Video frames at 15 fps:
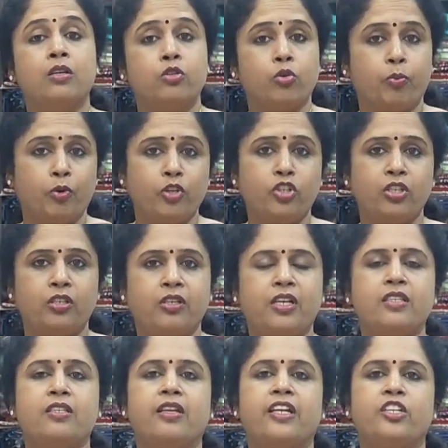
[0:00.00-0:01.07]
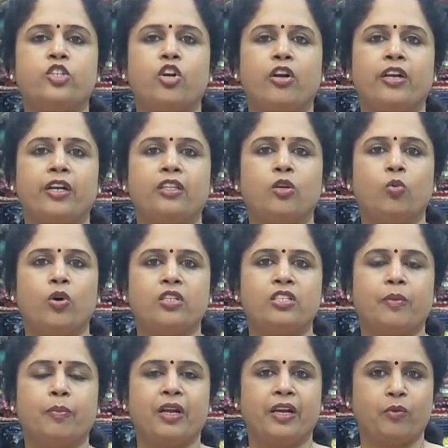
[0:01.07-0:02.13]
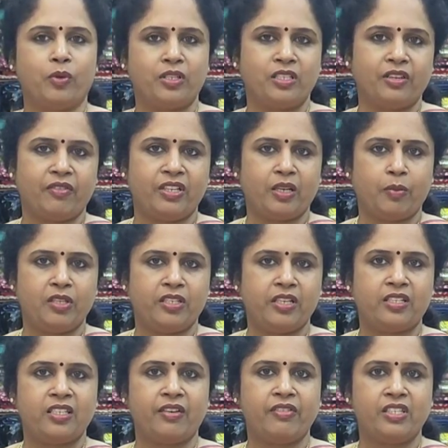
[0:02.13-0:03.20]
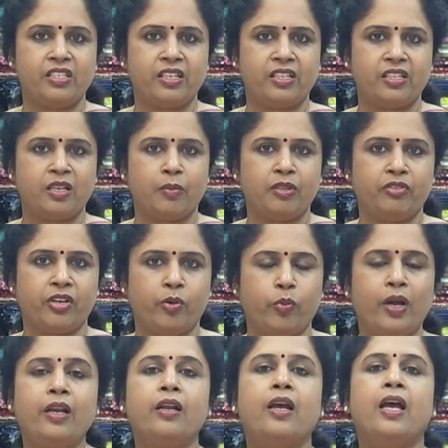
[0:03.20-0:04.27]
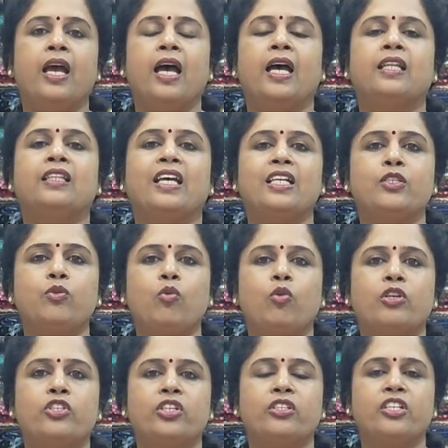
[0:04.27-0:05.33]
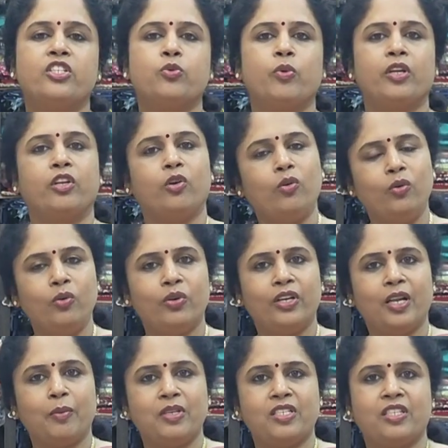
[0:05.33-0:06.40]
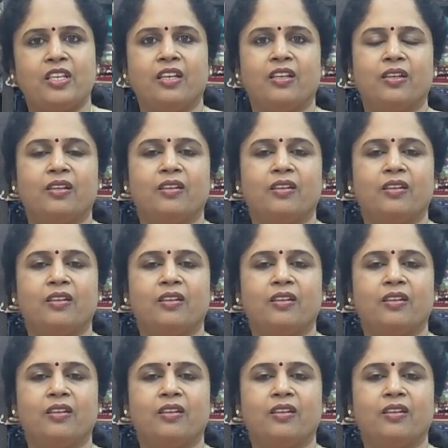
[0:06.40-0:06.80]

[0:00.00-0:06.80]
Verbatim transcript: ஸோ பிடிச்சதுன்னா ஸ்க்ரீன்ஷாட் எடுத்து வாட்ஸ்அப் நைன் ஒன் செவன் டபுள் சிக்ஸ் செவன் சிக்ஸ் டபுள் த்ரீ ஒன் அண்ட் தேங்க்ஸ் ஃபார் வாட்சிங் திஸ் வீடியோ நமஸ்தே